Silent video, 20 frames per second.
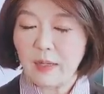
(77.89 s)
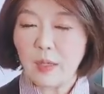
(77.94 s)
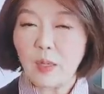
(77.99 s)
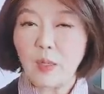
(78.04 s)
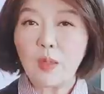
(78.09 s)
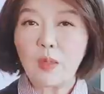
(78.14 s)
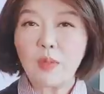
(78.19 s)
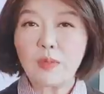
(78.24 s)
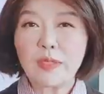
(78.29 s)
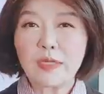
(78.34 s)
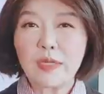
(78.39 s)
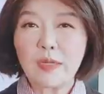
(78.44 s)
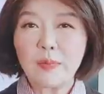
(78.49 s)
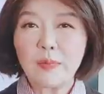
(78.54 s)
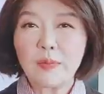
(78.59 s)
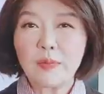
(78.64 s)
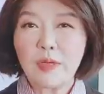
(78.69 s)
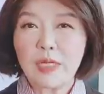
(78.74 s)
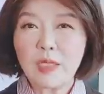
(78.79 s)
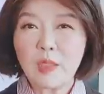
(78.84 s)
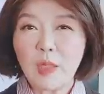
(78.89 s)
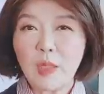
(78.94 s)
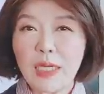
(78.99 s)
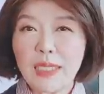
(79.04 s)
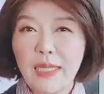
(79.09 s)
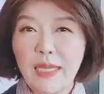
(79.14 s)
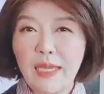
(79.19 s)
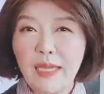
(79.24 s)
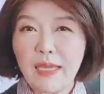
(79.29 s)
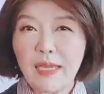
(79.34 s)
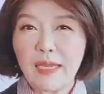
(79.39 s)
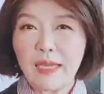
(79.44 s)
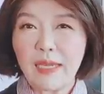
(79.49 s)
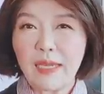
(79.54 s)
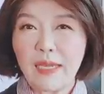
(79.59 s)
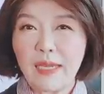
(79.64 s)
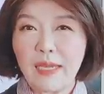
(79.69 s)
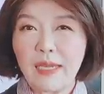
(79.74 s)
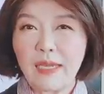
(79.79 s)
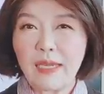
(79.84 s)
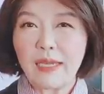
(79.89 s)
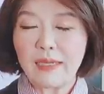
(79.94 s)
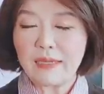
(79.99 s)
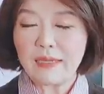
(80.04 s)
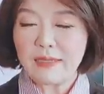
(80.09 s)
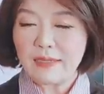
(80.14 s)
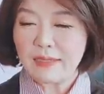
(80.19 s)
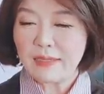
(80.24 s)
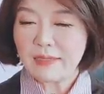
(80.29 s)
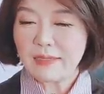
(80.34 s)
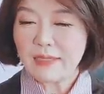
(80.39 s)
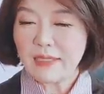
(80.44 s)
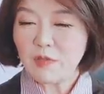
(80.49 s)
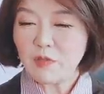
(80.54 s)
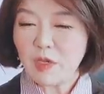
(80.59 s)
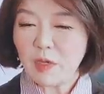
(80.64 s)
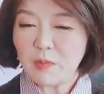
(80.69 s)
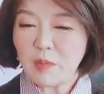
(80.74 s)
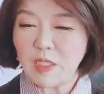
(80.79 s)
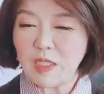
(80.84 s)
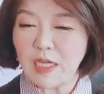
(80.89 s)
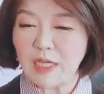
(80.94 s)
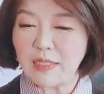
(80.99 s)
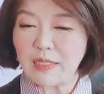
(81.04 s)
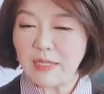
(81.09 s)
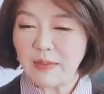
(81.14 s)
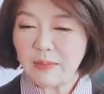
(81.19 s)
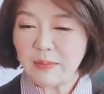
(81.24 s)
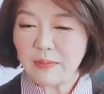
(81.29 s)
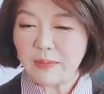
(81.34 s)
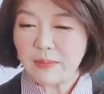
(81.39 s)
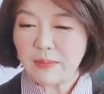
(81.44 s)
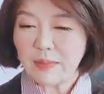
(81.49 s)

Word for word: 어 트럼프와 똑같네? 그 이유가 뭔지 아세요?